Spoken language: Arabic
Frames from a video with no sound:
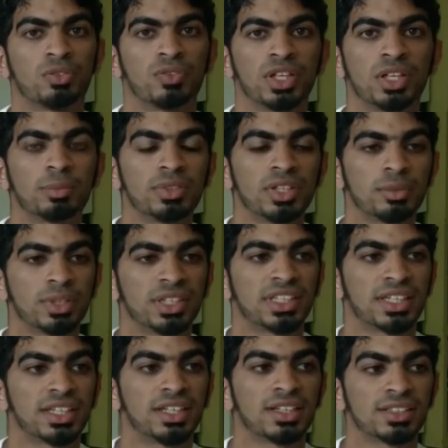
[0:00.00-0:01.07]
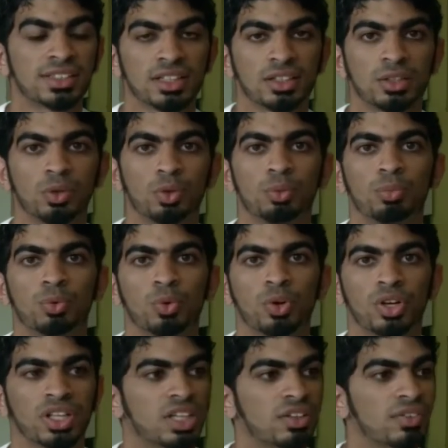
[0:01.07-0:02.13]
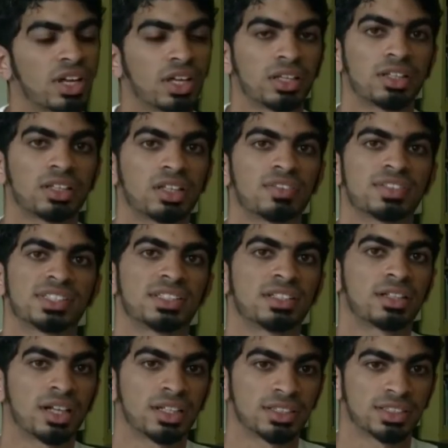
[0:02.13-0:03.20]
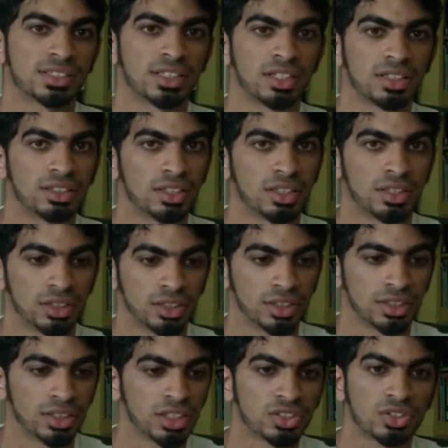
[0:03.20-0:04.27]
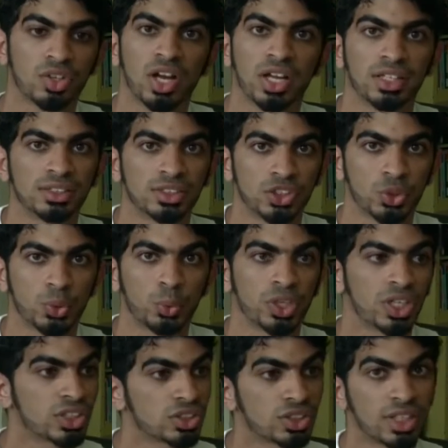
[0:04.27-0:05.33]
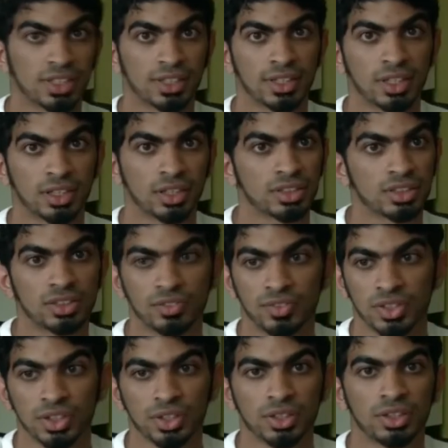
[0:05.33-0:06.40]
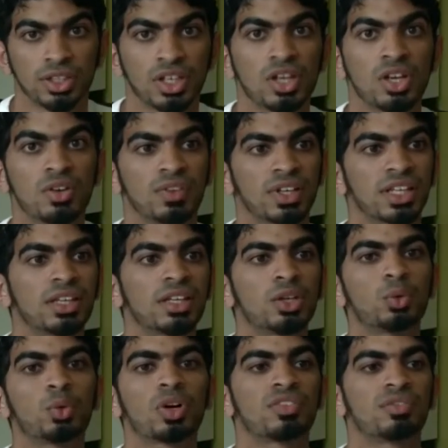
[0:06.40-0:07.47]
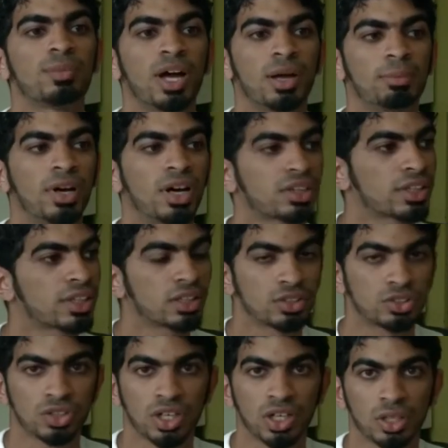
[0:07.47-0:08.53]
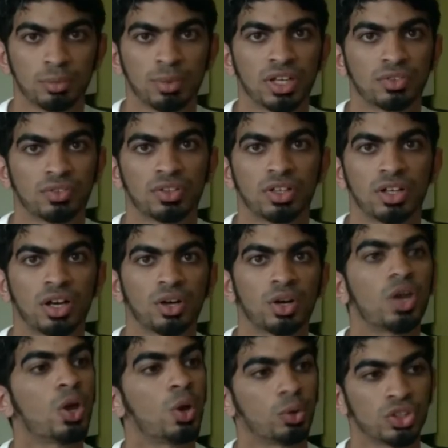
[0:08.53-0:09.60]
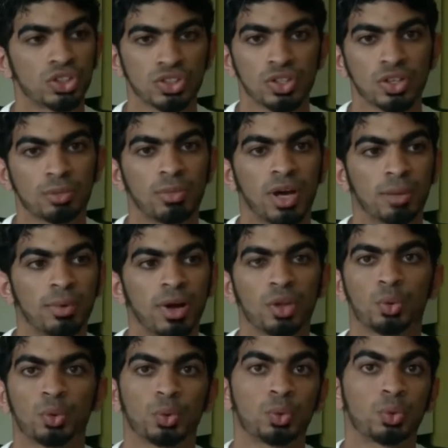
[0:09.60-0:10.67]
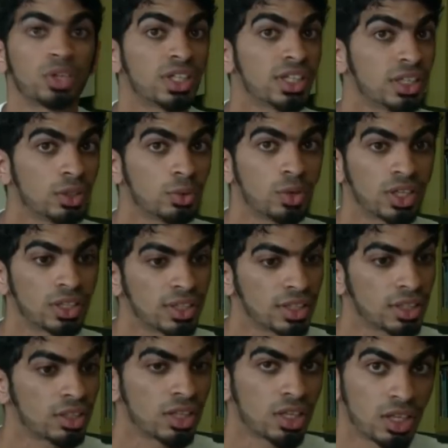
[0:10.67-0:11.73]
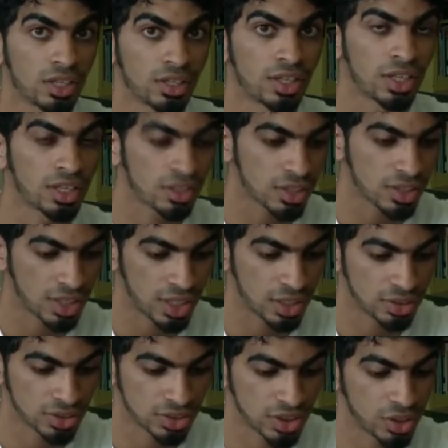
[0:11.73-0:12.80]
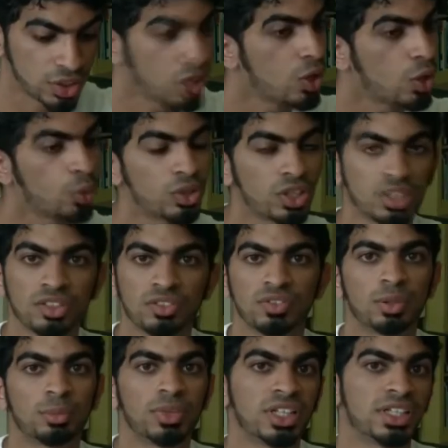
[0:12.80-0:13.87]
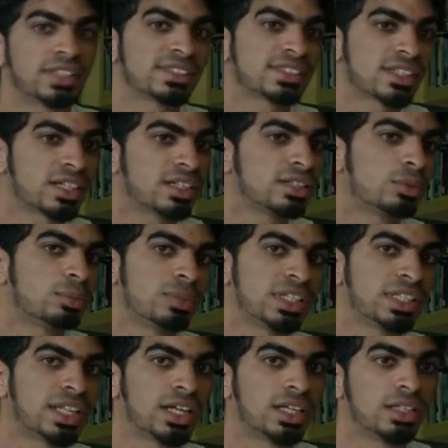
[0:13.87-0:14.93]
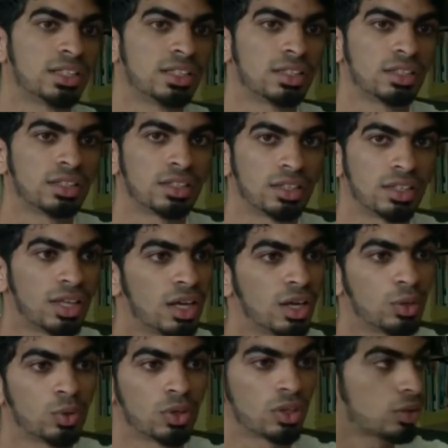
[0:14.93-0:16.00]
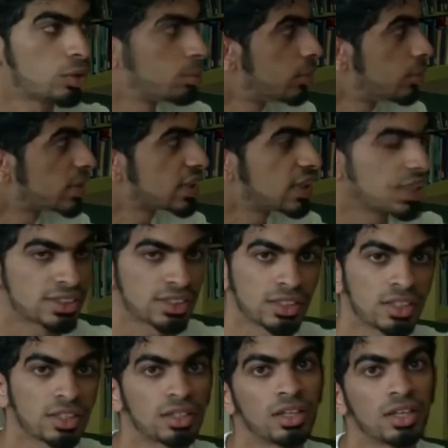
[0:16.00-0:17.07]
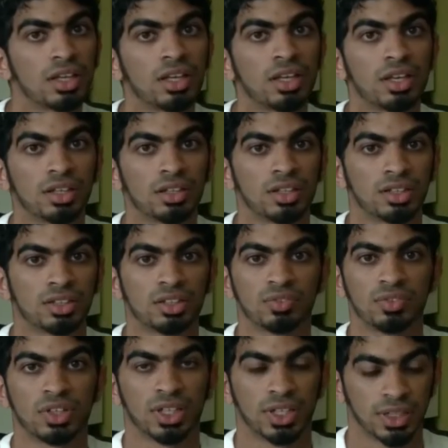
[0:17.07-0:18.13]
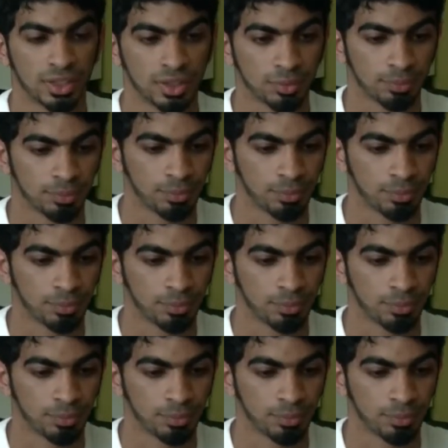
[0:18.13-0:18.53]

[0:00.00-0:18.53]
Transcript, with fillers: فنبدأ بالتجهيزات الأمور كيف راح كيف راح نستعد للعيد إيش راح نسوي إيش نحتاج إيش نفتقد فكنا نوقف مع بعض كنا نشارك بالأفكار ونشتغل مع بعض ونكون إيد واحدة نحقق هاي الشيء ونحتفل بالعيد صح إنه بعيد عن الأهل والغربة بس لازم نحتفل هنا